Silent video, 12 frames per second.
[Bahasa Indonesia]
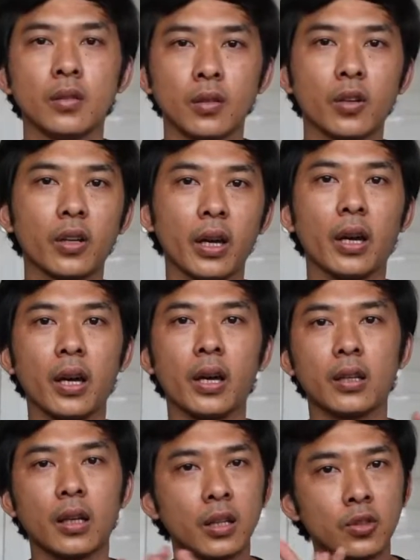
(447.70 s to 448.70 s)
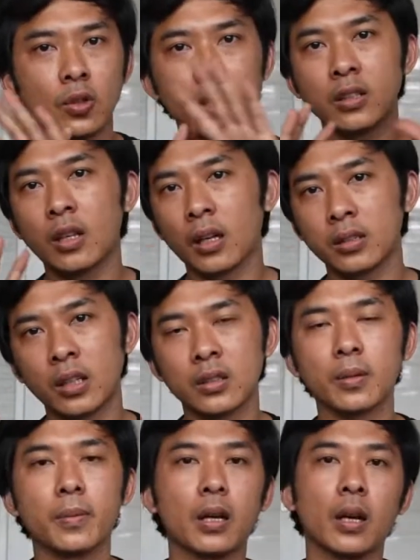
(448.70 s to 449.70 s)
Oke, tadi sudah dijelasin
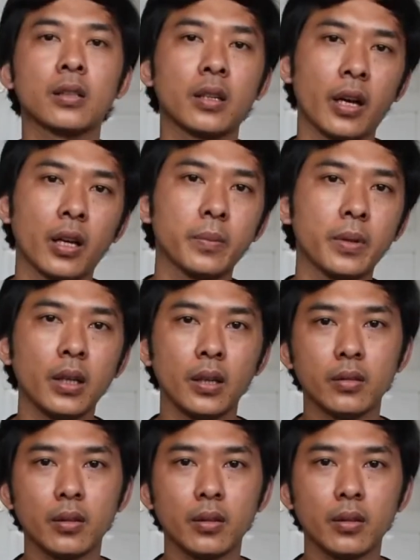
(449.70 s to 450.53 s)
sama rekan saya Helmi